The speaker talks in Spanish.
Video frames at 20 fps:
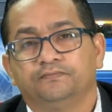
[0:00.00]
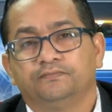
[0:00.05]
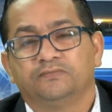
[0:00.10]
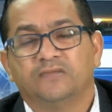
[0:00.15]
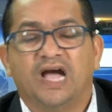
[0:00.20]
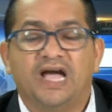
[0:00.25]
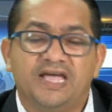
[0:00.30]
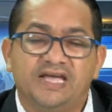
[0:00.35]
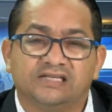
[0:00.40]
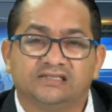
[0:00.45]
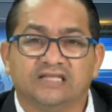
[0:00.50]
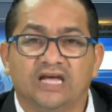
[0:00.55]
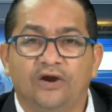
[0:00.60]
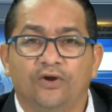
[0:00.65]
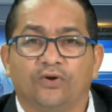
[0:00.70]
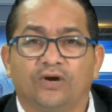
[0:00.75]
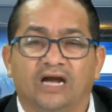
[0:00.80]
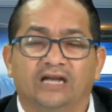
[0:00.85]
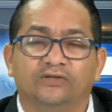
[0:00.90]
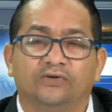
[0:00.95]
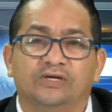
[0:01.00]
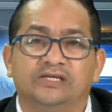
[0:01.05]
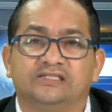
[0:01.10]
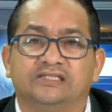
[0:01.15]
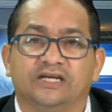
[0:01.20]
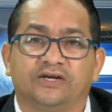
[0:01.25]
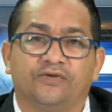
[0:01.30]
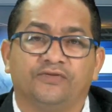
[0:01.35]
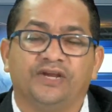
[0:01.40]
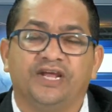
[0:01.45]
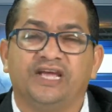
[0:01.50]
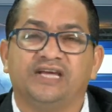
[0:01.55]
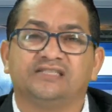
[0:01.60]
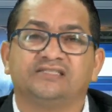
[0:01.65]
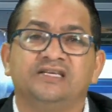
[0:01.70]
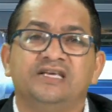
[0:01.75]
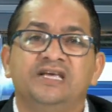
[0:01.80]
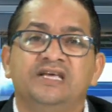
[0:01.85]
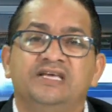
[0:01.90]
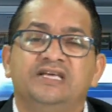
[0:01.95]
Ahí está el local de Ulises
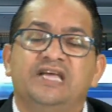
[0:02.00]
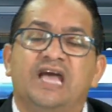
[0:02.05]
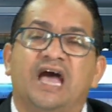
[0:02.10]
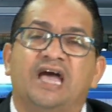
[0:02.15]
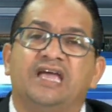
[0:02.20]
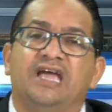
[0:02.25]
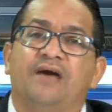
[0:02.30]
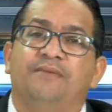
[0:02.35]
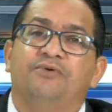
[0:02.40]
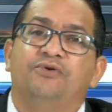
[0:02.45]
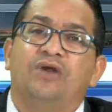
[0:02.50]
Rodríguez. Y ahí había